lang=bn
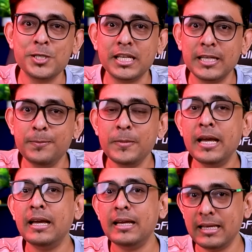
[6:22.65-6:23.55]
করছে কি
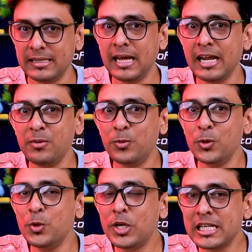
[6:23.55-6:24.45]
তার এক
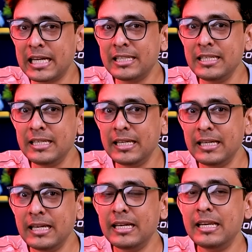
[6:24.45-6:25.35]
বন্ধুকে সাথে নিয়ে
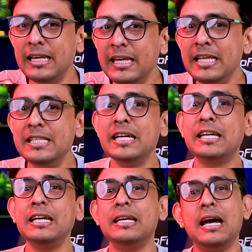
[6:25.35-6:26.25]

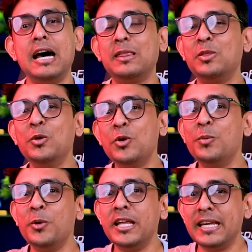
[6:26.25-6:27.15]
নিজেকে
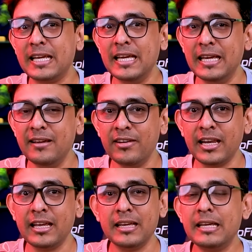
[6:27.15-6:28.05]
আত্মগোপনে রেখে
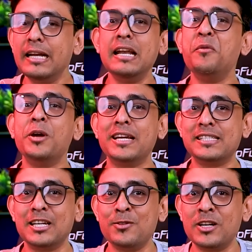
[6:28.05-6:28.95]
মানে কিডন্যাপ হয়ে
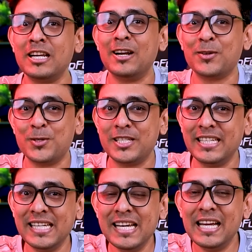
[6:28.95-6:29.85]
গেছে এরকম একটা নাটক করছে
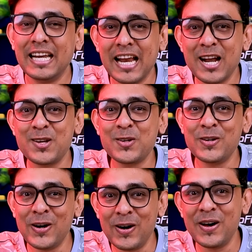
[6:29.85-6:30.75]
নাটক
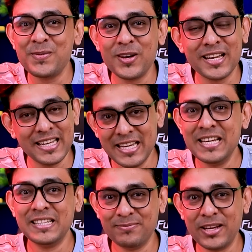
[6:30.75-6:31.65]
হওয়ার পরে
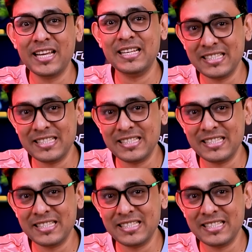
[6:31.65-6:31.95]
মানে